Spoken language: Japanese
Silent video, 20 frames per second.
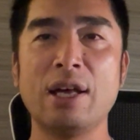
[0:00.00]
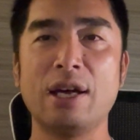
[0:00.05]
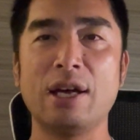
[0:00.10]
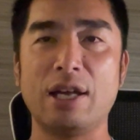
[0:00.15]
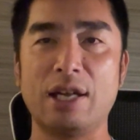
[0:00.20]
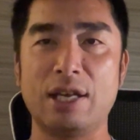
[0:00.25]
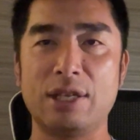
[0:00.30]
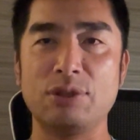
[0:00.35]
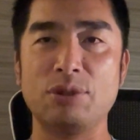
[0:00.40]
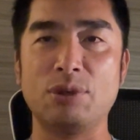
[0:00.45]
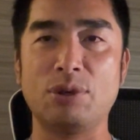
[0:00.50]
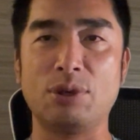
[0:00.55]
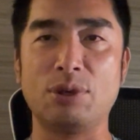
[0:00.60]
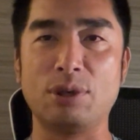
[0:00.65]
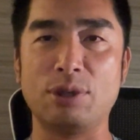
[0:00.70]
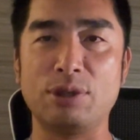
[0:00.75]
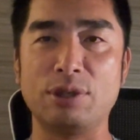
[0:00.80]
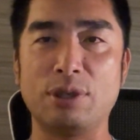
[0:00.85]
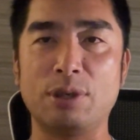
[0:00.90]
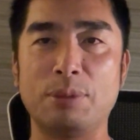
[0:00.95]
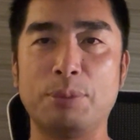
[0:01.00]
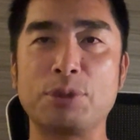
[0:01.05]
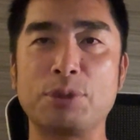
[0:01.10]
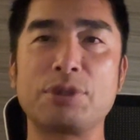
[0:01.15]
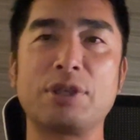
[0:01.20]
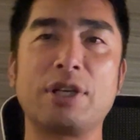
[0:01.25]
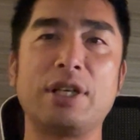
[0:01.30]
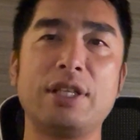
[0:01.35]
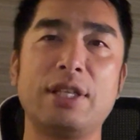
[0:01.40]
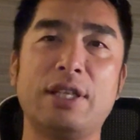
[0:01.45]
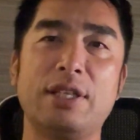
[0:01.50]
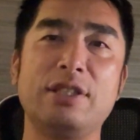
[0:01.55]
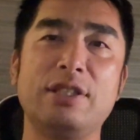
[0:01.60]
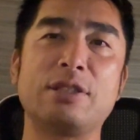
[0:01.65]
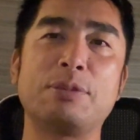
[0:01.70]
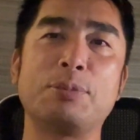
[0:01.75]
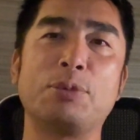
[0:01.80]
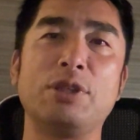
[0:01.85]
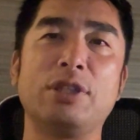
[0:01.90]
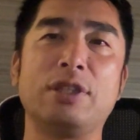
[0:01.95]
あの僕がねい
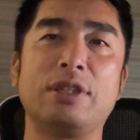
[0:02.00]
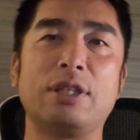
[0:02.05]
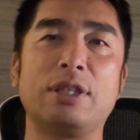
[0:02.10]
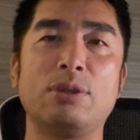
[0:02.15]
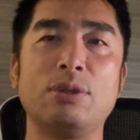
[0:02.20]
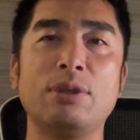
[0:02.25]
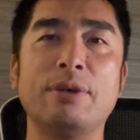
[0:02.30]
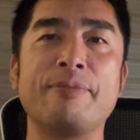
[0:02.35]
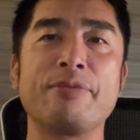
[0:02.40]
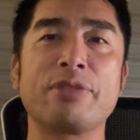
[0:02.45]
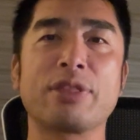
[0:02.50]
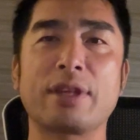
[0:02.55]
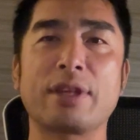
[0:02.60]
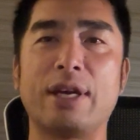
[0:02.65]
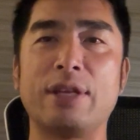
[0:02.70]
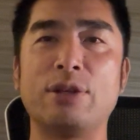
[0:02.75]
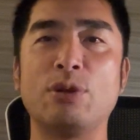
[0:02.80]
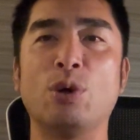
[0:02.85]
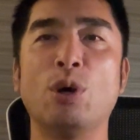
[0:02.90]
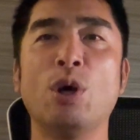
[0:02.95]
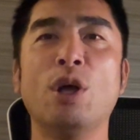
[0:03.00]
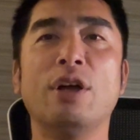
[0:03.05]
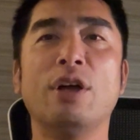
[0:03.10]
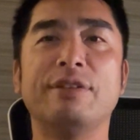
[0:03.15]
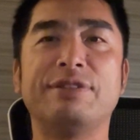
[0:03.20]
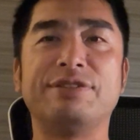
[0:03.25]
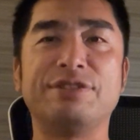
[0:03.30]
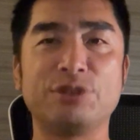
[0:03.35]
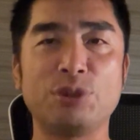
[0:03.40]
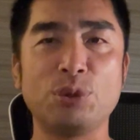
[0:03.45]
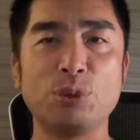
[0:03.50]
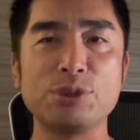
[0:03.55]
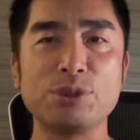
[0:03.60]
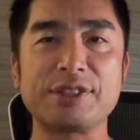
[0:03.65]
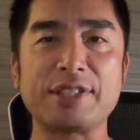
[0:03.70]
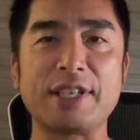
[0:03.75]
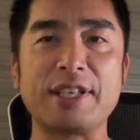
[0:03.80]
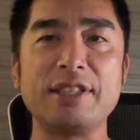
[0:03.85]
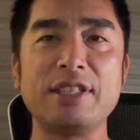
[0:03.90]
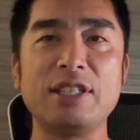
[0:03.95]
つも言ってるあの不動
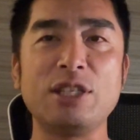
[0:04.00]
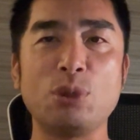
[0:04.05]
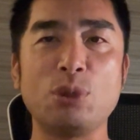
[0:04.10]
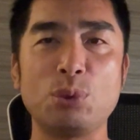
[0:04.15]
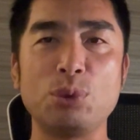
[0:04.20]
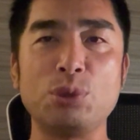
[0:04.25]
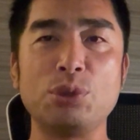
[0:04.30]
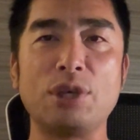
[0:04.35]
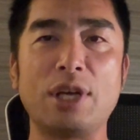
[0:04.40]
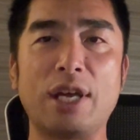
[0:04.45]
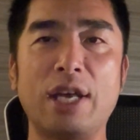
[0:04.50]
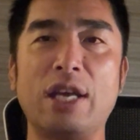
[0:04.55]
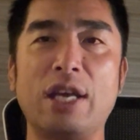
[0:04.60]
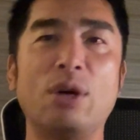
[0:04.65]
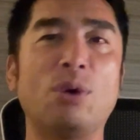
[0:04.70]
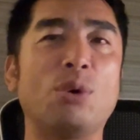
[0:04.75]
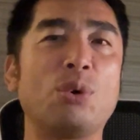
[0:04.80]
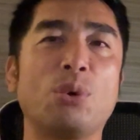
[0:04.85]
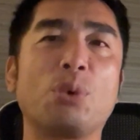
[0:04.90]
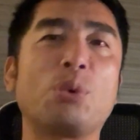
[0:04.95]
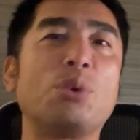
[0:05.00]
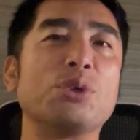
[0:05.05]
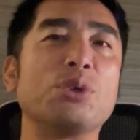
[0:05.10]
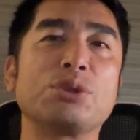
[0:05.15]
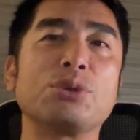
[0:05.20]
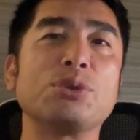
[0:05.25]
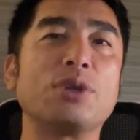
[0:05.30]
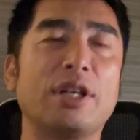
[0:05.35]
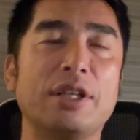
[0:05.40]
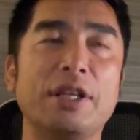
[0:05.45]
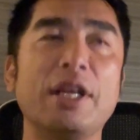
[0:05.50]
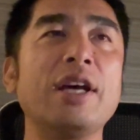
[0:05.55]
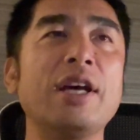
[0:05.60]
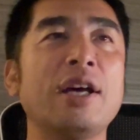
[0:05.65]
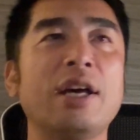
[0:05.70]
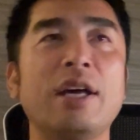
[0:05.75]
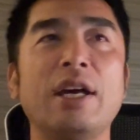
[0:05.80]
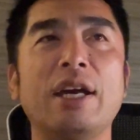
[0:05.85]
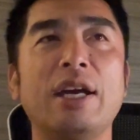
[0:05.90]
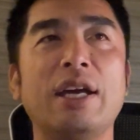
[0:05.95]
産による、えー、ホロコーストがね、
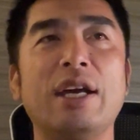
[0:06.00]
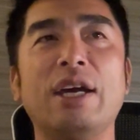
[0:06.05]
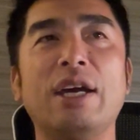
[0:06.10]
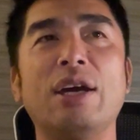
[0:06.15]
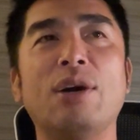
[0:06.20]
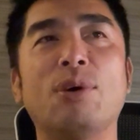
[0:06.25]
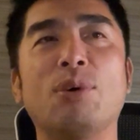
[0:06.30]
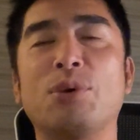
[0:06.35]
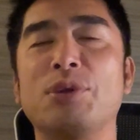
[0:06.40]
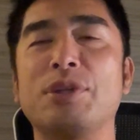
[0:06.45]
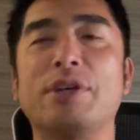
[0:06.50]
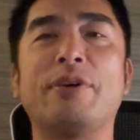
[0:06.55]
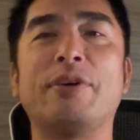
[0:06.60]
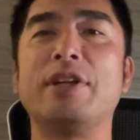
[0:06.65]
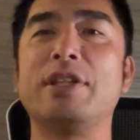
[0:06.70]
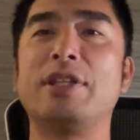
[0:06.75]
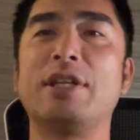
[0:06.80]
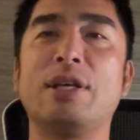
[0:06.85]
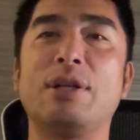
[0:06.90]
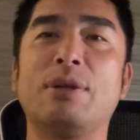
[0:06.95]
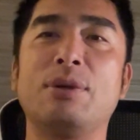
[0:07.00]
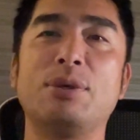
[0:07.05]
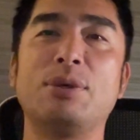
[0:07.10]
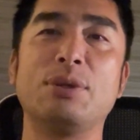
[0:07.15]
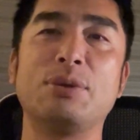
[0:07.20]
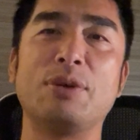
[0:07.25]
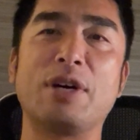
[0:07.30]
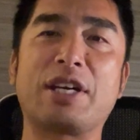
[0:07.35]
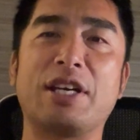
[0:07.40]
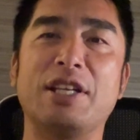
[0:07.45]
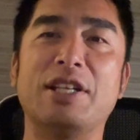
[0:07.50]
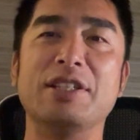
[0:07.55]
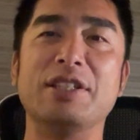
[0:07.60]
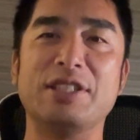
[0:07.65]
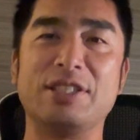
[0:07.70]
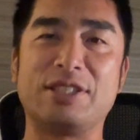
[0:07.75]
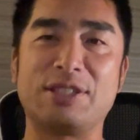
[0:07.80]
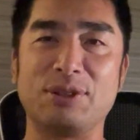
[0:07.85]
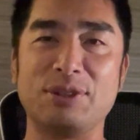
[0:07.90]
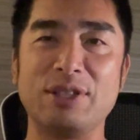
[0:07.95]
えー、行われているわけなん
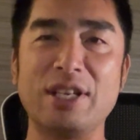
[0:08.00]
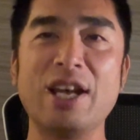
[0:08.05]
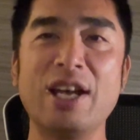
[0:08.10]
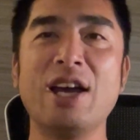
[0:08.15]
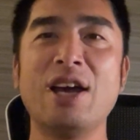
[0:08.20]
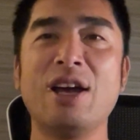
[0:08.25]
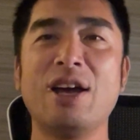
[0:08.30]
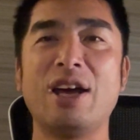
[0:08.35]
ですよね。